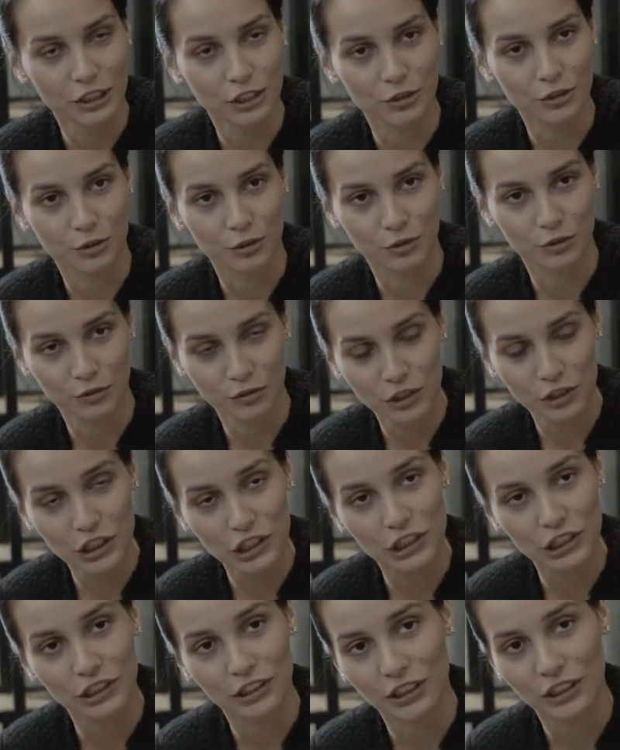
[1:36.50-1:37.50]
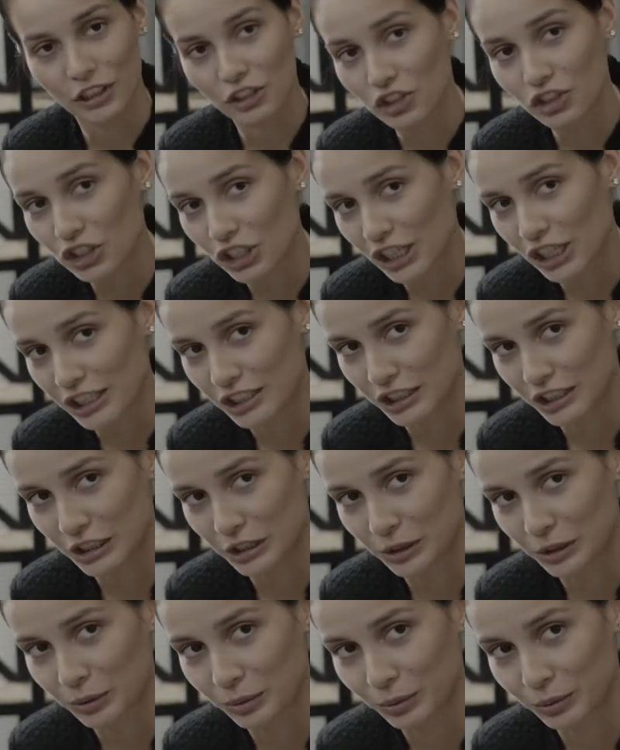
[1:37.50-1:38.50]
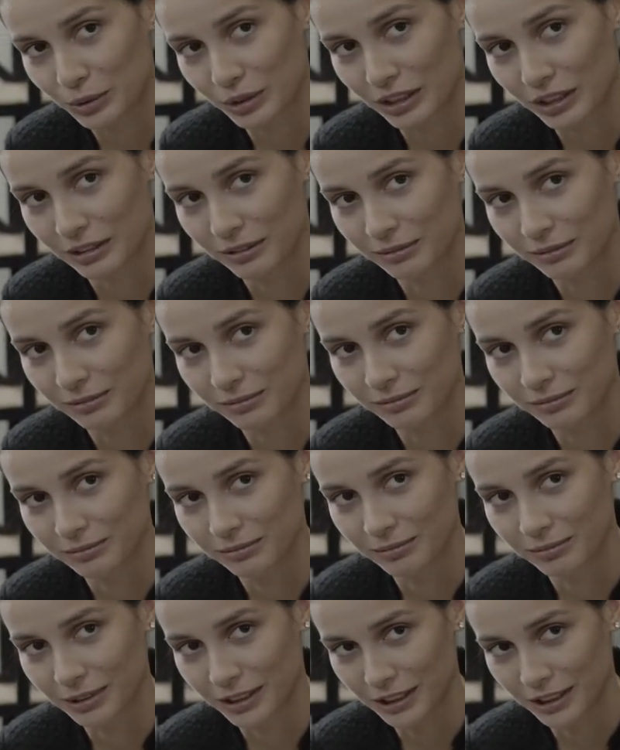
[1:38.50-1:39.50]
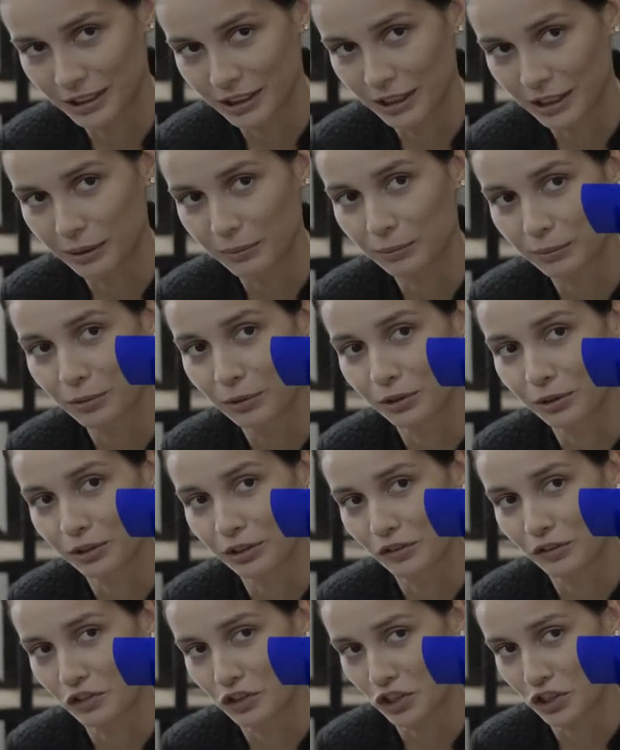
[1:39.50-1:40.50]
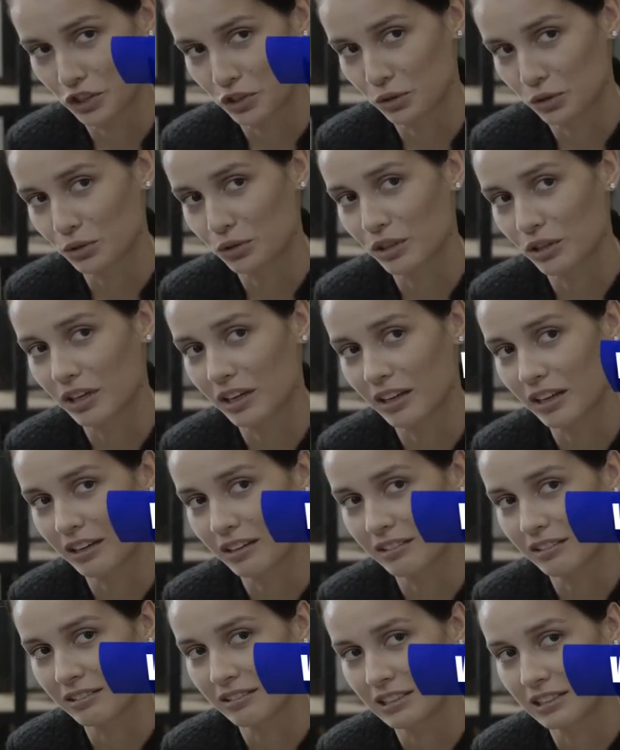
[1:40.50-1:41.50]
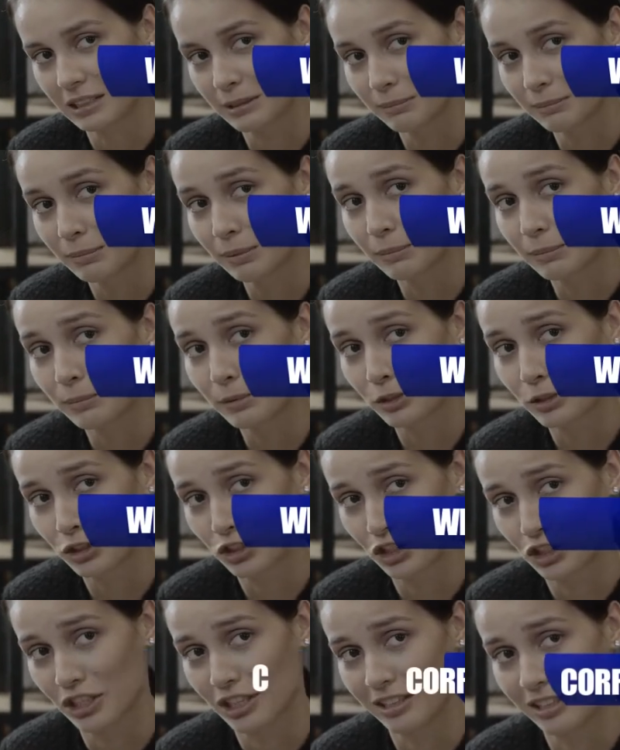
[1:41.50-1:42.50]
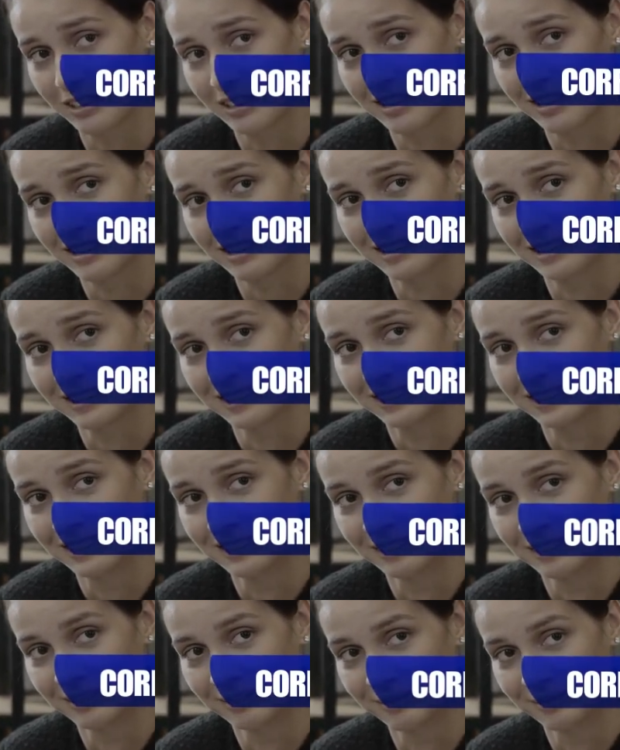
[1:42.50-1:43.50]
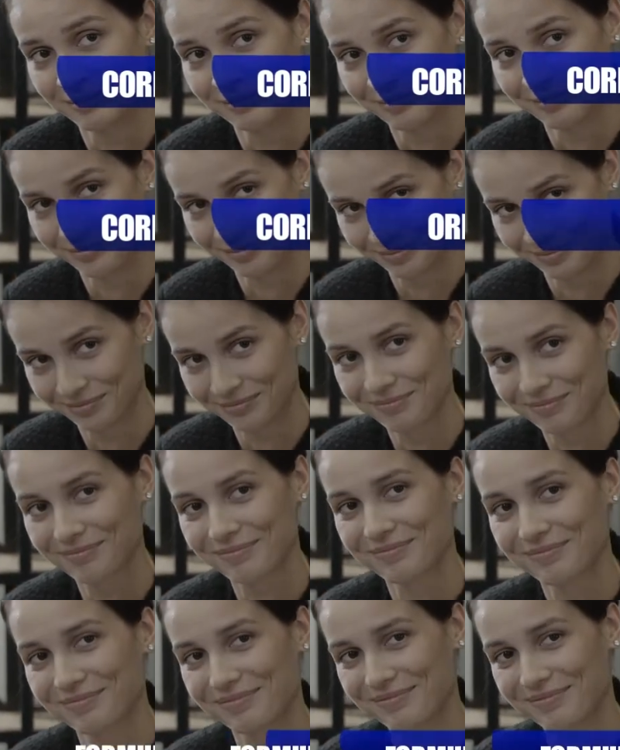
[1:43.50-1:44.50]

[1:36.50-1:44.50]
a través de nuestras diversas vías de comunicación. Facebook, WhatsApp, correo electrónico o